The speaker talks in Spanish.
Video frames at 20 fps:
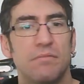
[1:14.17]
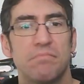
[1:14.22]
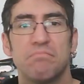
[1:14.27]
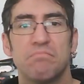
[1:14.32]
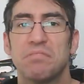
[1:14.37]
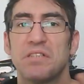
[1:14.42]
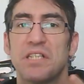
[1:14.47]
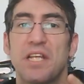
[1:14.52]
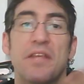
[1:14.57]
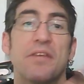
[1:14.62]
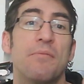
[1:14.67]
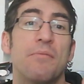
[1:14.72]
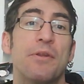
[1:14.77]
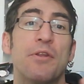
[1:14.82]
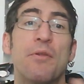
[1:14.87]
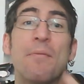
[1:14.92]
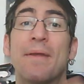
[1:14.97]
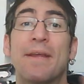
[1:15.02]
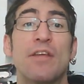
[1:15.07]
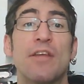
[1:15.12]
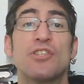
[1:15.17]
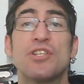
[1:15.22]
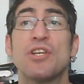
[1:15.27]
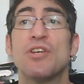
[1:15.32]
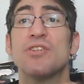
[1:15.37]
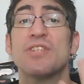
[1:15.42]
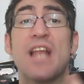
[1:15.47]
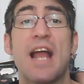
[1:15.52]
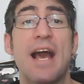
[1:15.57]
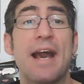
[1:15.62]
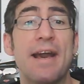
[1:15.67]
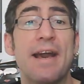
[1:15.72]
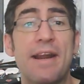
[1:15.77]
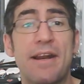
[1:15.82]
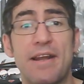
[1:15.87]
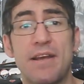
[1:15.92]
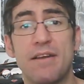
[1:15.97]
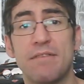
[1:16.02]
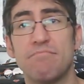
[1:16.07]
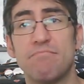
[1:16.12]
se pequeños señores de la
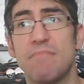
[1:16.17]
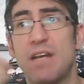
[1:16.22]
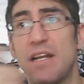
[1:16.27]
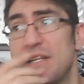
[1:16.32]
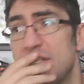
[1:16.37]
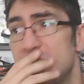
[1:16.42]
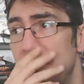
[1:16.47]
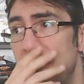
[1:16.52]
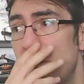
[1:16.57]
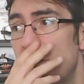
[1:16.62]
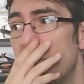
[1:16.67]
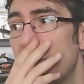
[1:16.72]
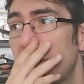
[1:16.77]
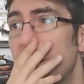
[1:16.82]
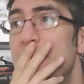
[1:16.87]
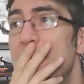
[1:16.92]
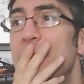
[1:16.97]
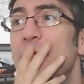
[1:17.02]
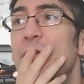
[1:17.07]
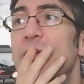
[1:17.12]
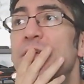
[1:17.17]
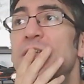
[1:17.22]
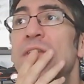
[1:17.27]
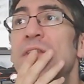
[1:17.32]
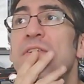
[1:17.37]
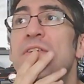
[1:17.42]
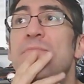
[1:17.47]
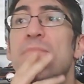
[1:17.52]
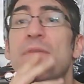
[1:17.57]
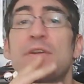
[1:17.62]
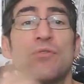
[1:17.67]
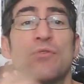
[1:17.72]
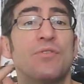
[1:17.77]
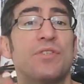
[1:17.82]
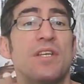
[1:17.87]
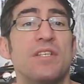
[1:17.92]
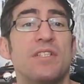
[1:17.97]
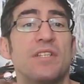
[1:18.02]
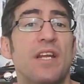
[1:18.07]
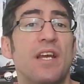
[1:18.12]
guerra, al estilo, por ejemplo, de los grandes imperios cuando
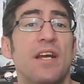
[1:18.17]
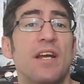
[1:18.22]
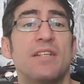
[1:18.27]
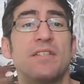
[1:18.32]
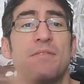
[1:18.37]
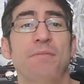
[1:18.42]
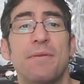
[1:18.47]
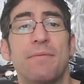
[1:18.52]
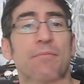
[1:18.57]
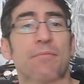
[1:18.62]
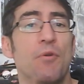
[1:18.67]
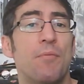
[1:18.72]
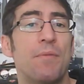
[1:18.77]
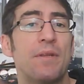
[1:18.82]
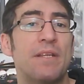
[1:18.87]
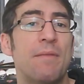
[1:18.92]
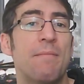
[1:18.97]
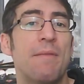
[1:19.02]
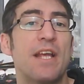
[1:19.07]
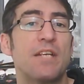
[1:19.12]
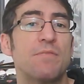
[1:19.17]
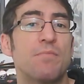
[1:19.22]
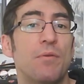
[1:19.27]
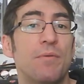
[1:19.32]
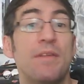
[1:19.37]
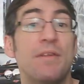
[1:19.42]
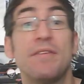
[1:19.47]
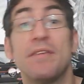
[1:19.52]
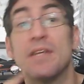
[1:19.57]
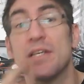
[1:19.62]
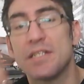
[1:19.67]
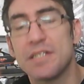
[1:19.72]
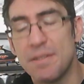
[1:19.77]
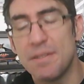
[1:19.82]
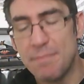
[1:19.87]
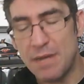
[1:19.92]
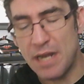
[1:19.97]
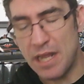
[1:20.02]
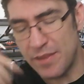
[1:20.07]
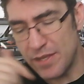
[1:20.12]
se disgregan y se convierten en varias provincias
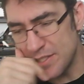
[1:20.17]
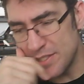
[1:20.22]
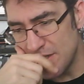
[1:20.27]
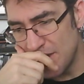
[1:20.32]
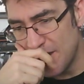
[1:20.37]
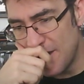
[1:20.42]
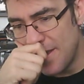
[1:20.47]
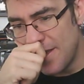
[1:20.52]
separadas.